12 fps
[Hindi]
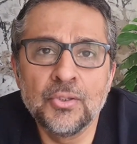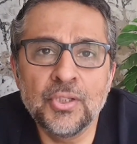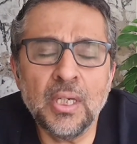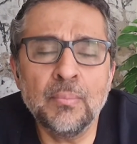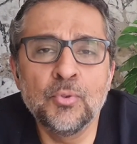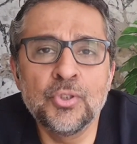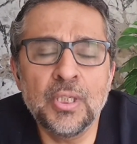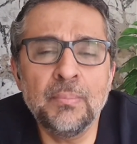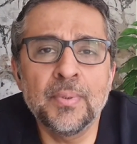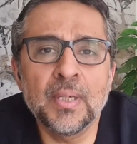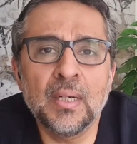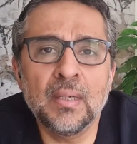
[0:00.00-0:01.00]
शेख
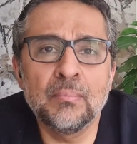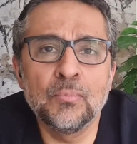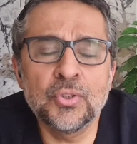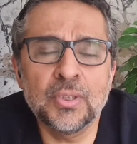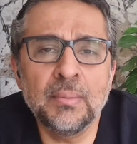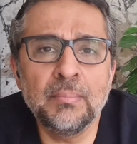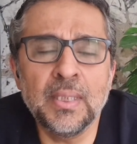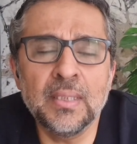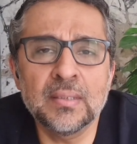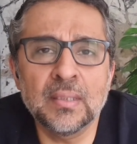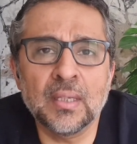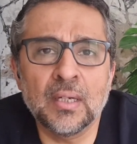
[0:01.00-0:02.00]
मुजीब का मुस्लिम
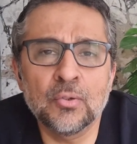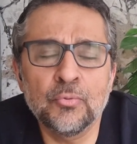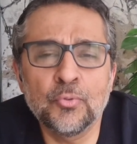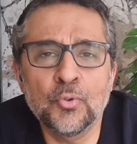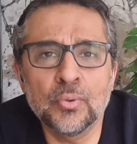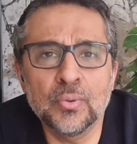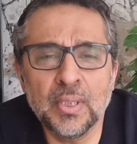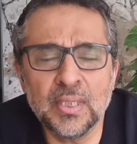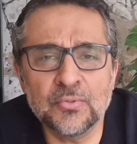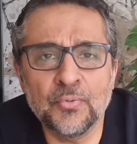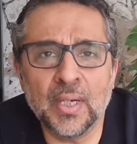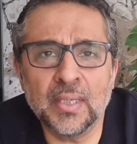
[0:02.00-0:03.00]
लीग से तारुफ
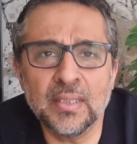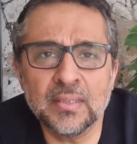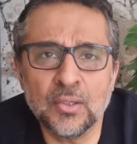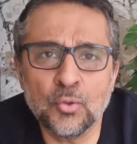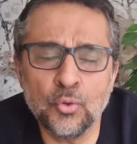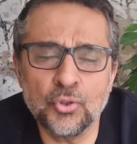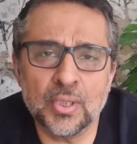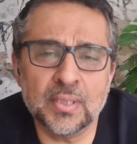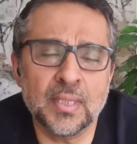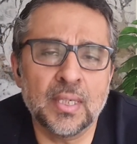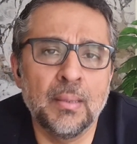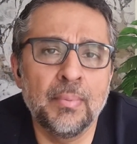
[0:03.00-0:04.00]
इस वाक्य से कुछ
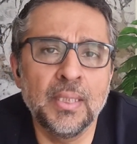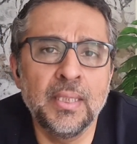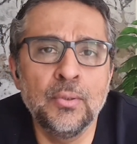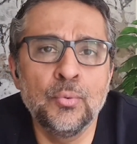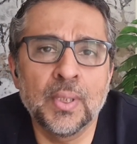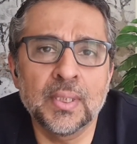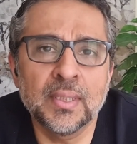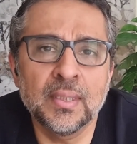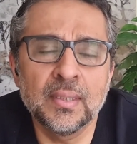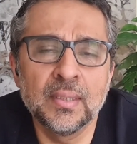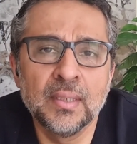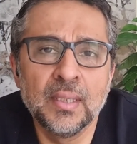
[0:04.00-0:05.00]
अरसा कबल ही हुआ
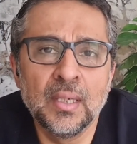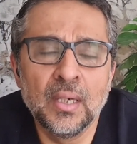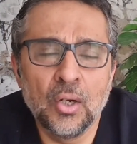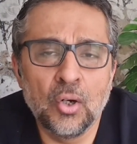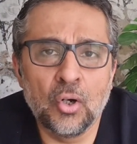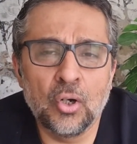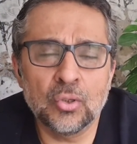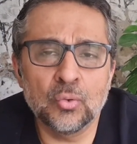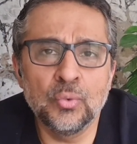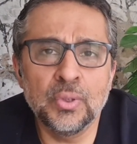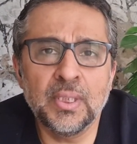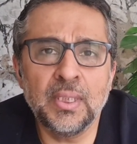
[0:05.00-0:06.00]
था और
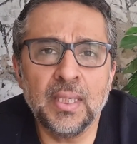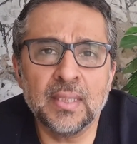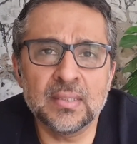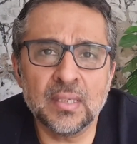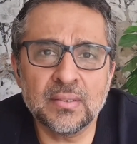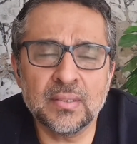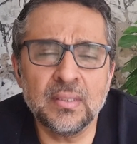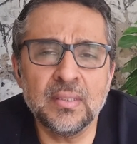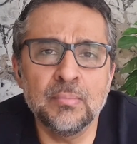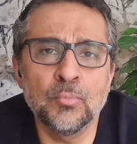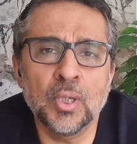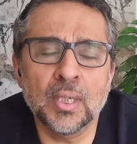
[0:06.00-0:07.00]
उनकी एक सरसरी
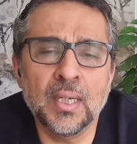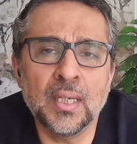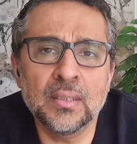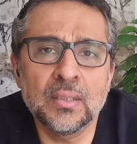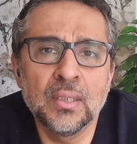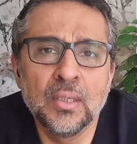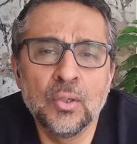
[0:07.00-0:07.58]
सी मुलाकात